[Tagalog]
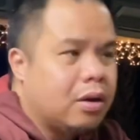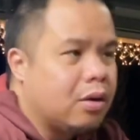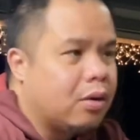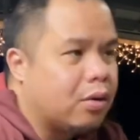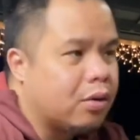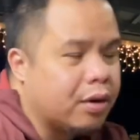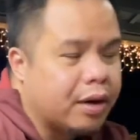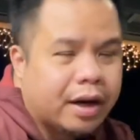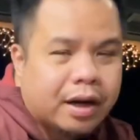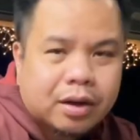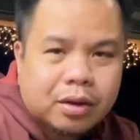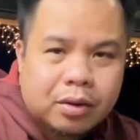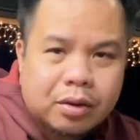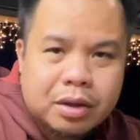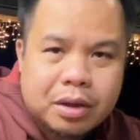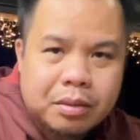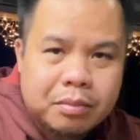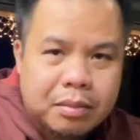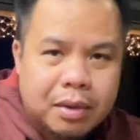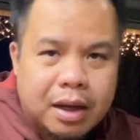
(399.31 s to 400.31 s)
or aircon
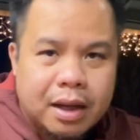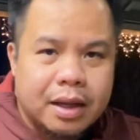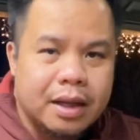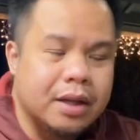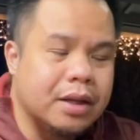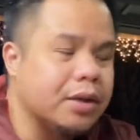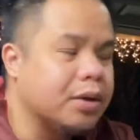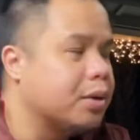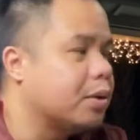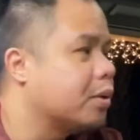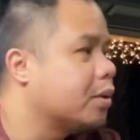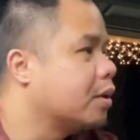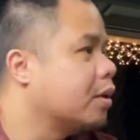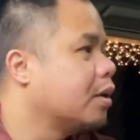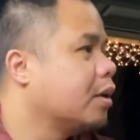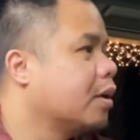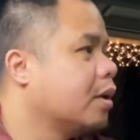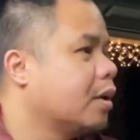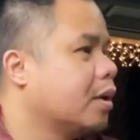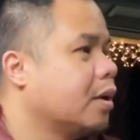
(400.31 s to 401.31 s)
ng bahay nyo.
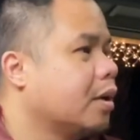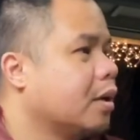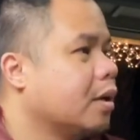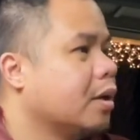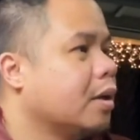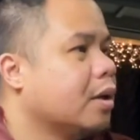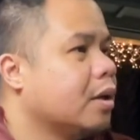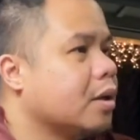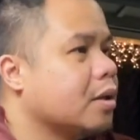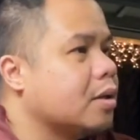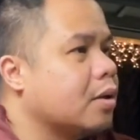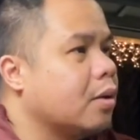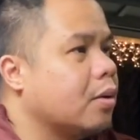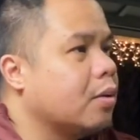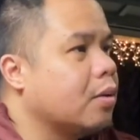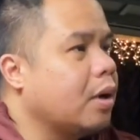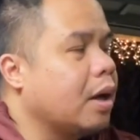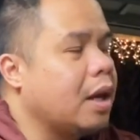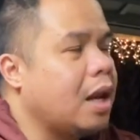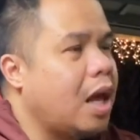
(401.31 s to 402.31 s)

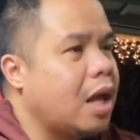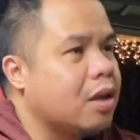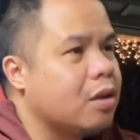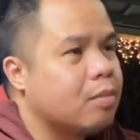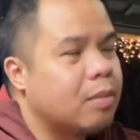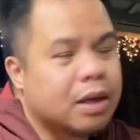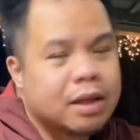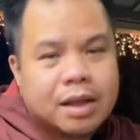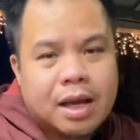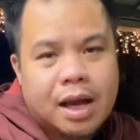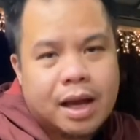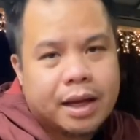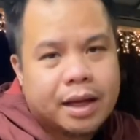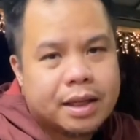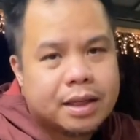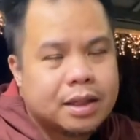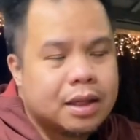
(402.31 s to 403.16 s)
So, kailangan nyo mag-jacket.